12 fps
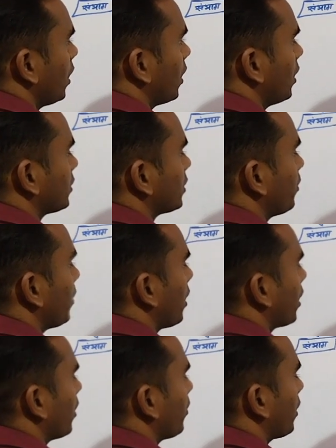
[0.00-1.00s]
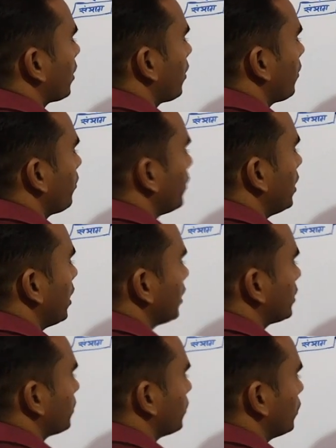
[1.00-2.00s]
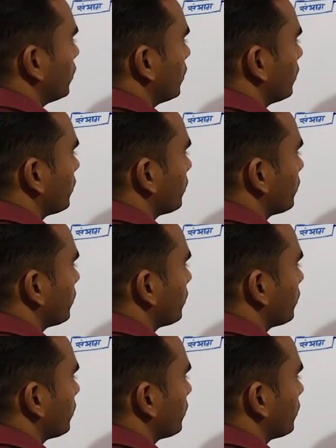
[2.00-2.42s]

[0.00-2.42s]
अगला संभाग है हमारा बिलासपुर